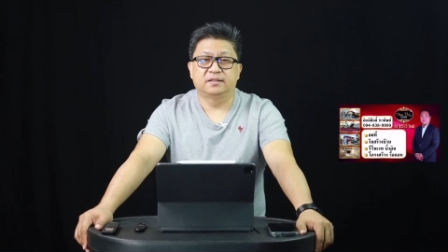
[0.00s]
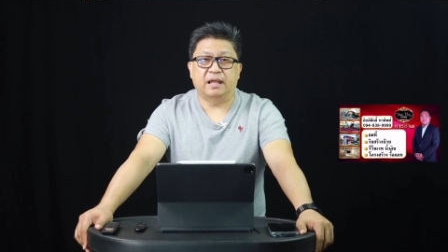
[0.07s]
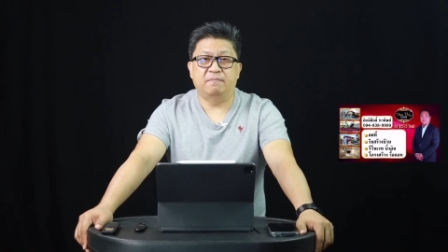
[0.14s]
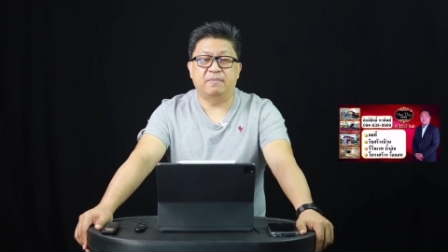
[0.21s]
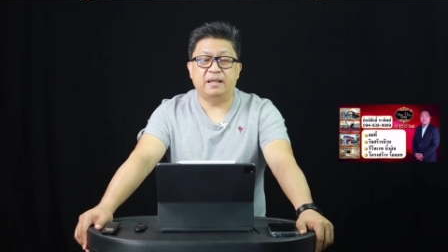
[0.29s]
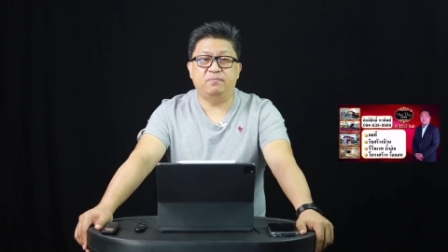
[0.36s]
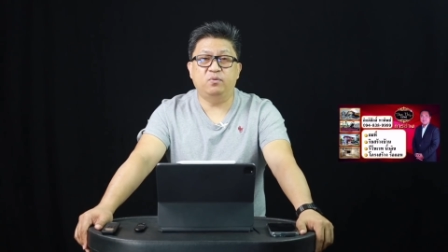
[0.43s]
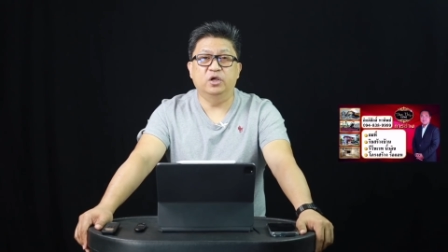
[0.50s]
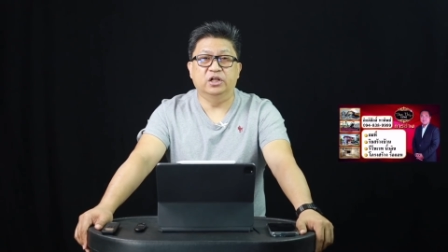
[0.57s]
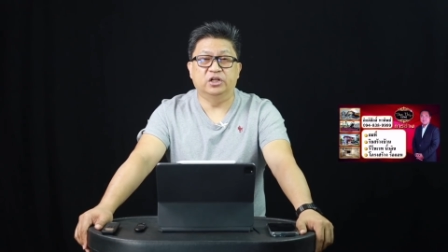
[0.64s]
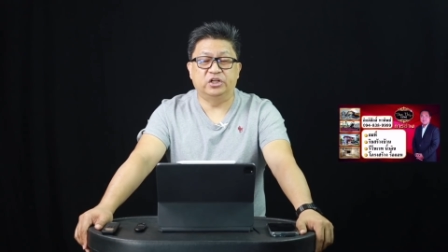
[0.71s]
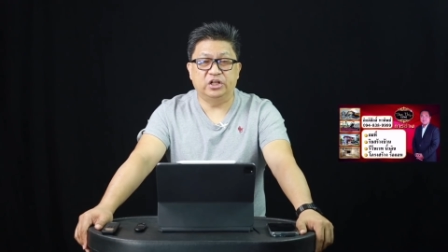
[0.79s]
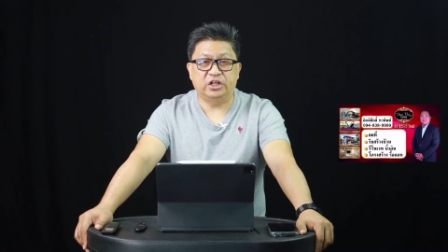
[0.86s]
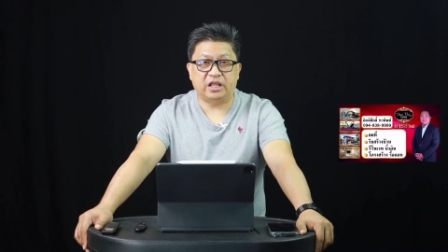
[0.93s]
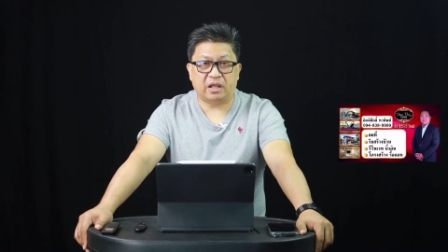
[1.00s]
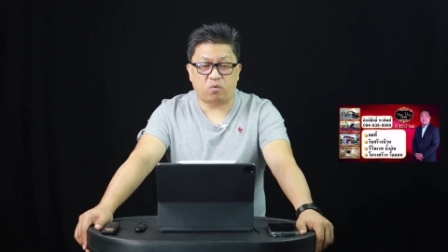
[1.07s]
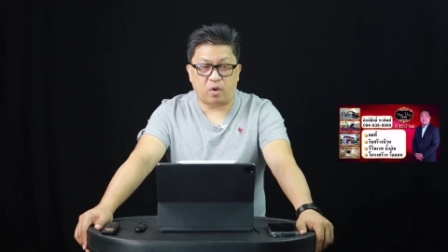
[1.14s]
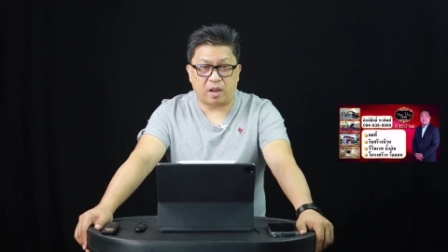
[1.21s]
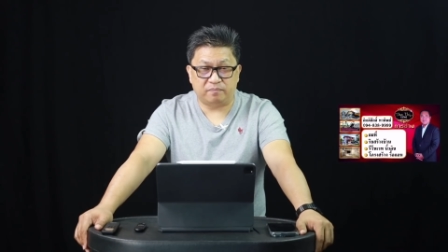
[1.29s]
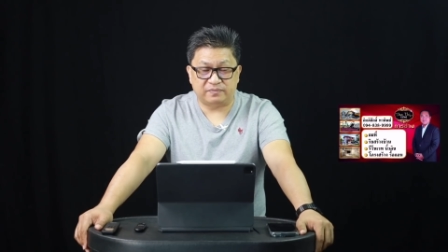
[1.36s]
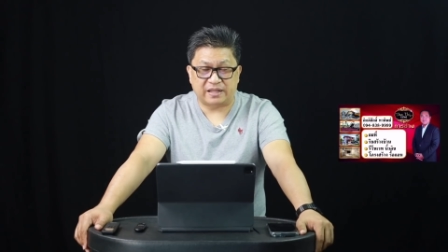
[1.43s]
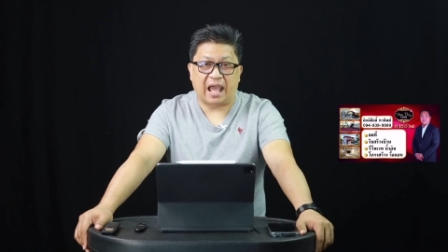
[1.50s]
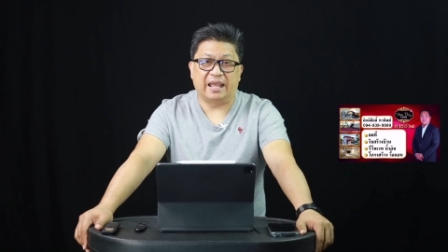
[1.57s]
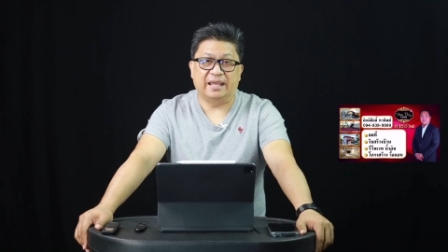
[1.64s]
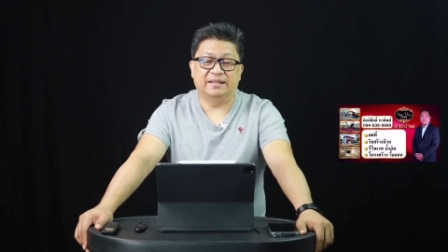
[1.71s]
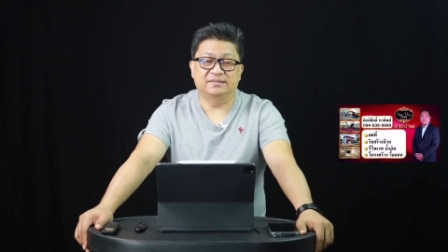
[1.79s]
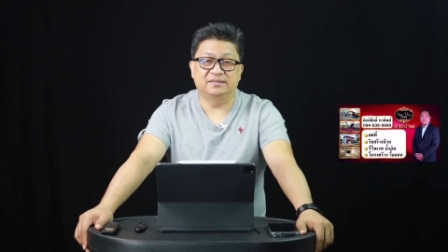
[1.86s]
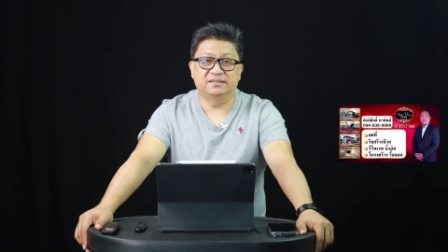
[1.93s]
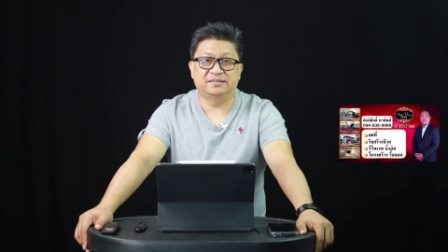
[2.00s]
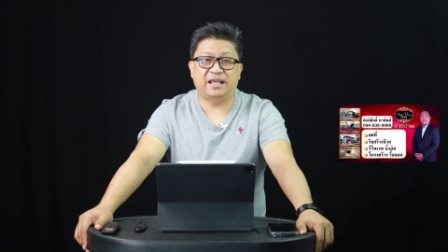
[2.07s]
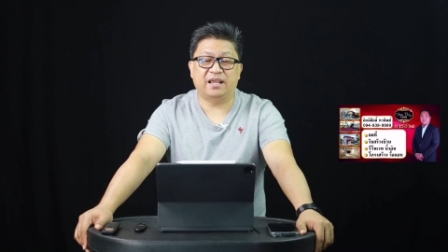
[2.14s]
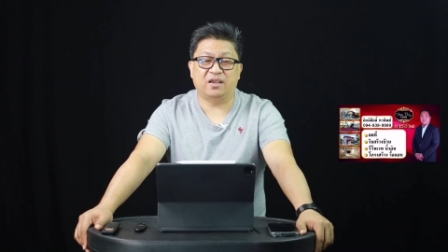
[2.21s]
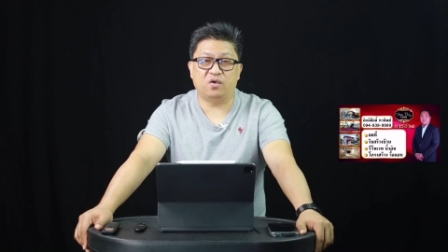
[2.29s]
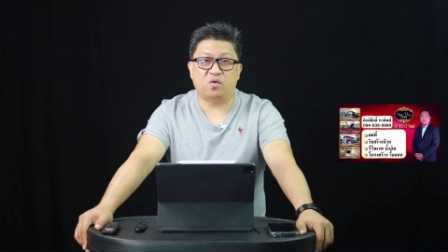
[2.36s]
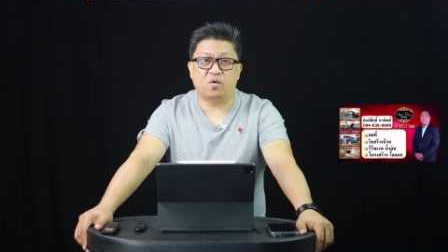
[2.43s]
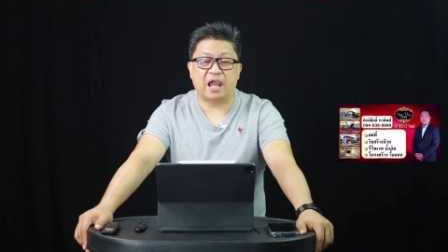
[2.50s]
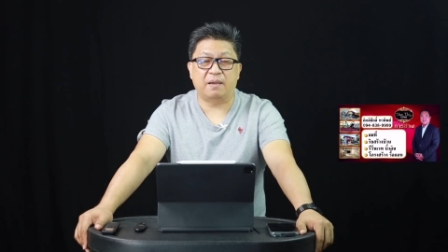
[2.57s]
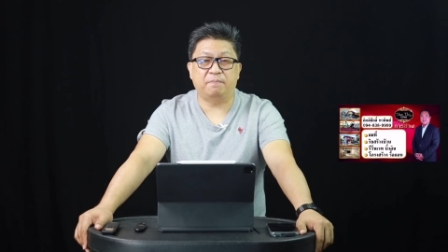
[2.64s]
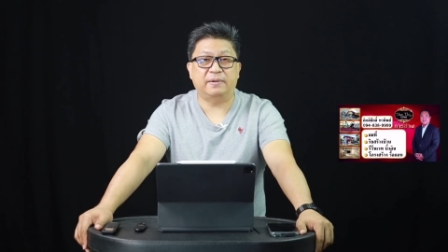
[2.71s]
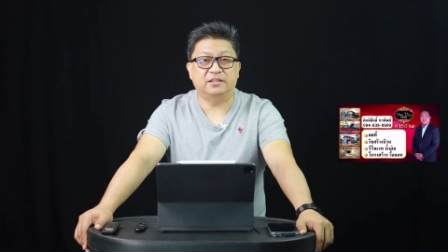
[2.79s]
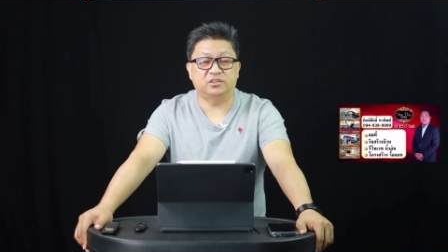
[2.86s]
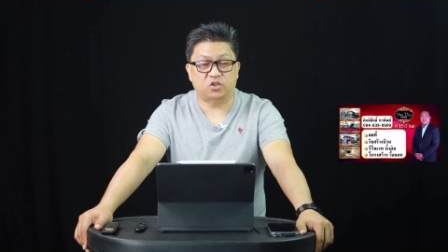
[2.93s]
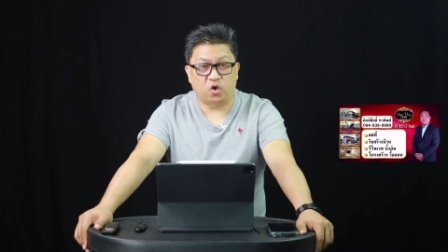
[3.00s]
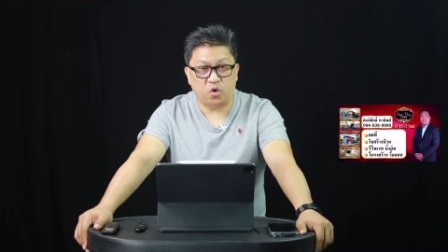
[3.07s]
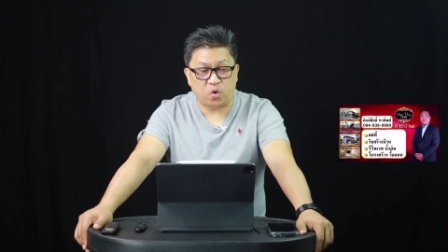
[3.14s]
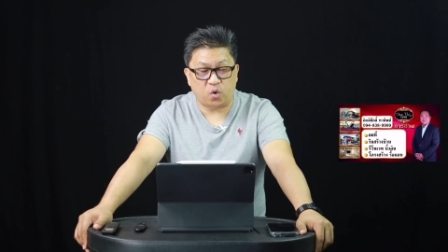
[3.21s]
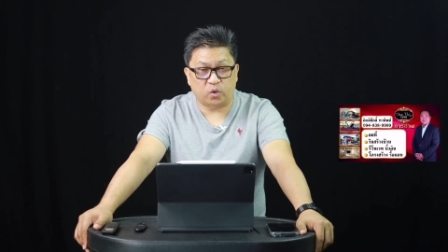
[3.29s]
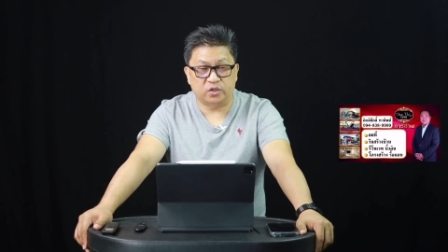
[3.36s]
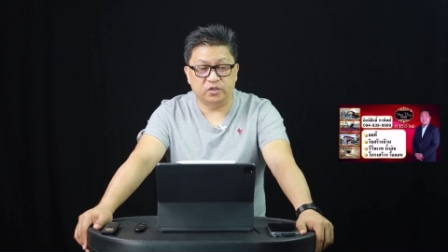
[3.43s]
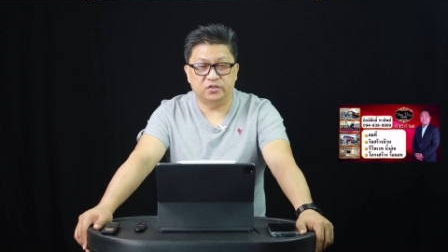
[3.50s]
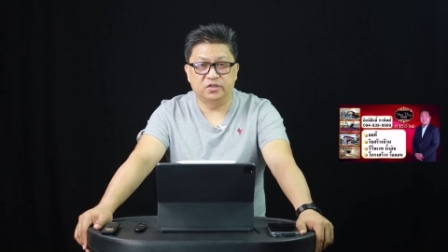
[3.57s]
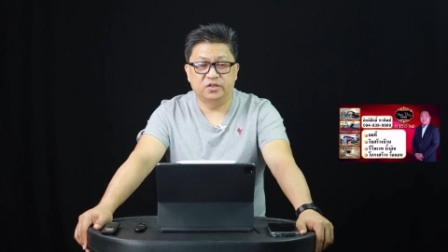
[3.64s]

ทำให้ผู้อื่นถึงแก่ความตาย ซึ่งแจ้งข้อกล่าวหาไปสองคน